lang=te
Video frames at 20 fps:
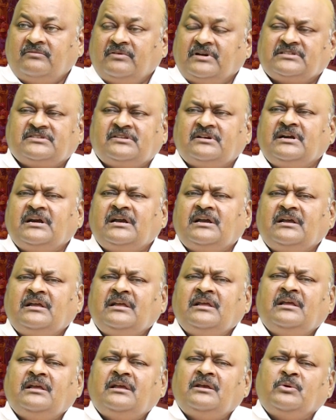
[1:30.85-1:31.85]
వాస్తవంగా
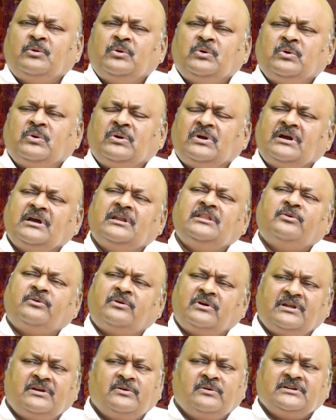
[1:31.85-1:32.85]
ఒక్కొక్కరిది
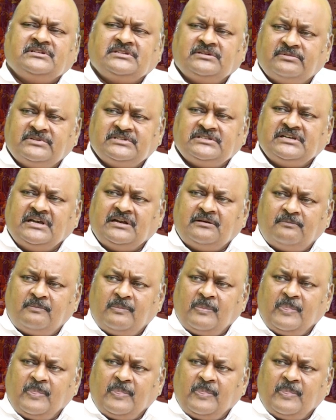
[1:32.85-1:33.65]
ఒక ఒక సమస్య